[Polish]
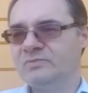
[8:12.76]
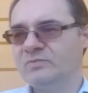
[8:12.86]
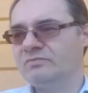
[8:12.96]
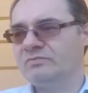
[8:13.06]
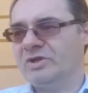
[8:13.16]

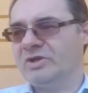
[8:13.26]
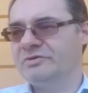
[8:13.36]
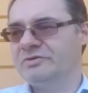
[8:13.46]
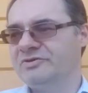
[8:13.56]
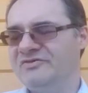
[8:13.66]
Mm,
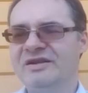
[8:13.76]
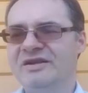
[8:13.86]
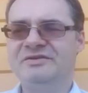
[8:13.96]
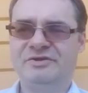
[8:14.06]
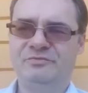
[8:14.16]
dwa
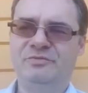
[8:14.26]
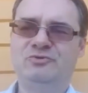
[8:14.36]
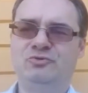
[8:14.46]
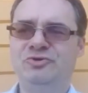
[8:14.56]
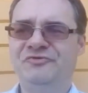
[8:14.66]
lata chyba
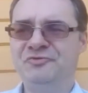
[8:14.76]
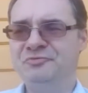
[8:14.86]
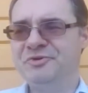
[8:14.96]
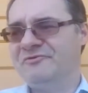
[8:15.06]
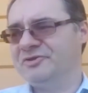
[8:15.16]
studiował
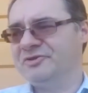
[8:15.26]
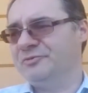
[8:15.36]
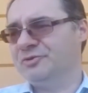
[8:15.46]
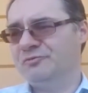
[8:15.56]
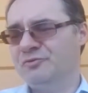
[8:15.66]
prawo, tam
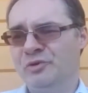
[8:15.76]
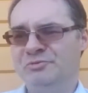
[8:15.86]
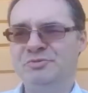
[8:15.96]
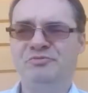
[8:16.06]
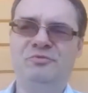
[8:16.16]
potem był
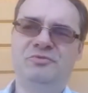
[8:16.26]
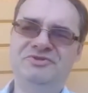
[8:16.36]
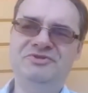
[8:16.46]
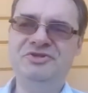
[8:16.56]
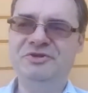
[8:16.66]
jakimś
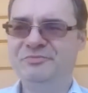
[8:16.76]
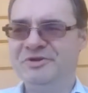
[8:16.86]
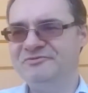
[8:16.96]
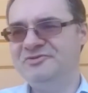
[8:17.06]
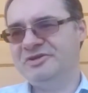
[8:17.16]
pomocnikiem
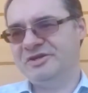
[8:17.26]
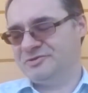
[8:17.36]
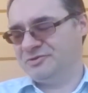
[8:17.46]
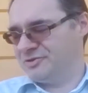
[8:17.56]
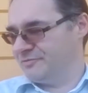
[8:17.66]
prawnika,
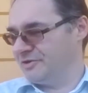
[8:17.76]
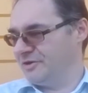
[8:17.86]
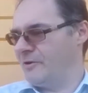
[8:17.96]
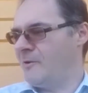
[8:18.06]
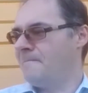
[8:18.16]
coś tam
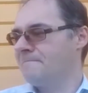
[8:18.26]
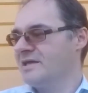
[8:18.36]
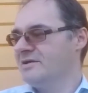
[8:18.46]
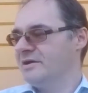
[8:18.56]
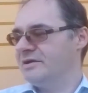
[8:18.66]
takiego.
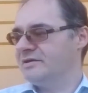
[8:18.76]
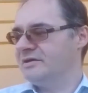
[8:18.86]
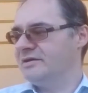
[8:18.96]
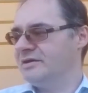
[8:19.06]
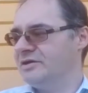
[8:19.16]

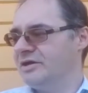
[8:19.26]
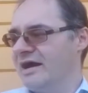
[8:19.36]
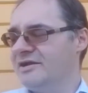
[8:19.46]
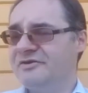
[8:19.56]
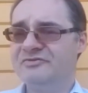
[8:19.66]

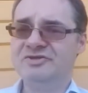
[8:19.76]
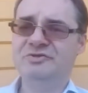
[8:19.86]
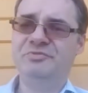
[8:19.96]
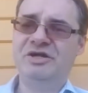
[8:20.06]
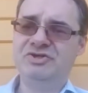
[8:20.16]
Ale w
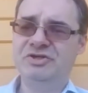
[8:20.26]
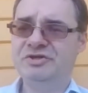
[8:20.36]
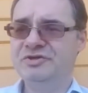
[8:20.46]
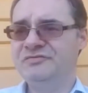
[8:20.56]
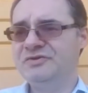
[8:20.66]
każdym
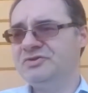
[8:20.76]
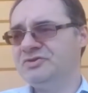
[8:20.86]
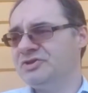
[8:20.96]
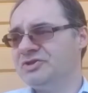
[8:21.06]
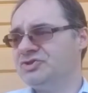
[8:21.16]
razie wtedy
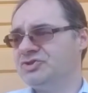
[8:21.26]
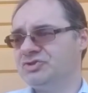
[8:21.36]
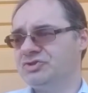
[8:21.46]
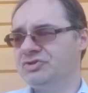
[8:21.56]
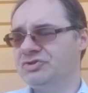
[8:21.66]

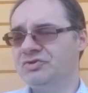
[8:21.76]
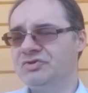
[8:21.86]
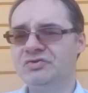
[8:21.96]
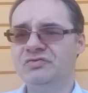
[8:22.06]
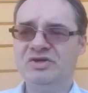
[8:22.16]
też
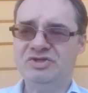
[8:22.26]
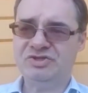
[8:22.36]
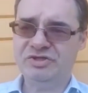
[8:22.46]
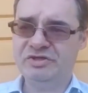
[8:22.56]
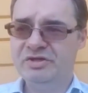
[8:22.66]

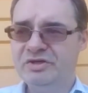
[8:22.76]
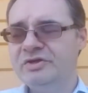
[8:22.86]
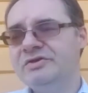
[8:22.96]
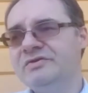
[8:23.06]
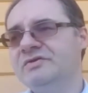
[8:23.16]
właśnie
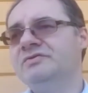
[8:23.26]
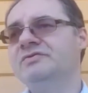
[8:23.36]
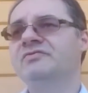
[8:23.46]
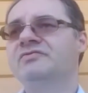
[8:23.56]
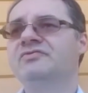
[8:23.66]

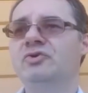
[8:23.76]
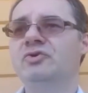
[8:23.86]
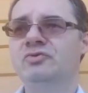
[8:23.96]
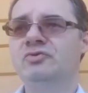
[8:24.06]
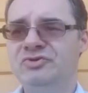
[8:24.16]
w
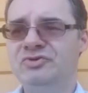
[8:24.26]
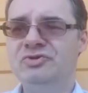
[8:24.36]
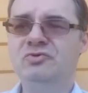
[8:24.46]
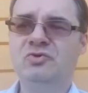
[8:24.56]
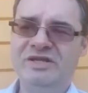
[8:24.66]
ciągu tych
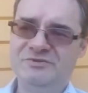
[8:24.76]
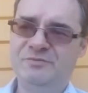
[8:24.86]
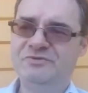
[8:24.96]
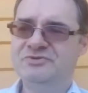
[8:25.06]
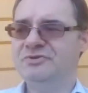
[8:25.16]
kilku lat
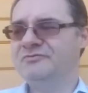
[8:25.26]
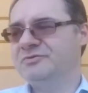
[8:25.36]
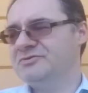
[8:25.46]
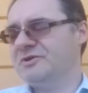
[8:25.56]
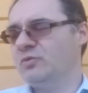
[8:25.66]
spędzonych w
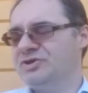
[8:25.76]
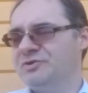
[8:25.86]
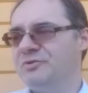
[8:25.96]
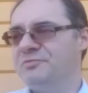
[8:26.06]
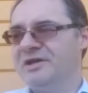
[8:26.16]
tym zakładzie
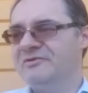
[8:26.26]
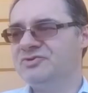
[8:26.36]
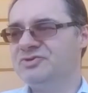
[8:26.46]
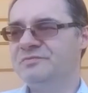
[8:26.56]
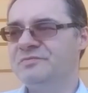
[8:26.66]

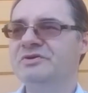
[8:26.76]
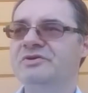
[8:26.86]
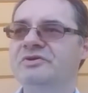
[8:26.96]
poprawczym e,